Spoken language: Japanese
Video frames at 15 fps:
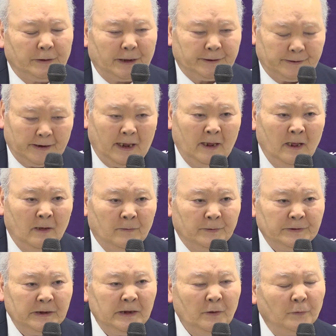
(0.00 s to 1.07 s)
ですね
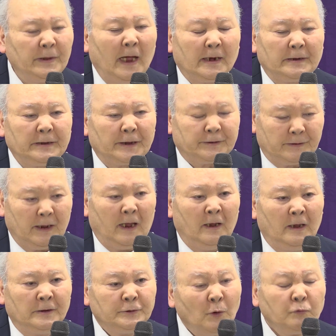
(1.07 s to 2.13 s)
藤井五段がですね
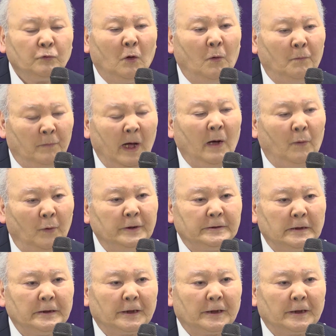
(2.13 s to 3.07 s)
ちょっと間を置いて、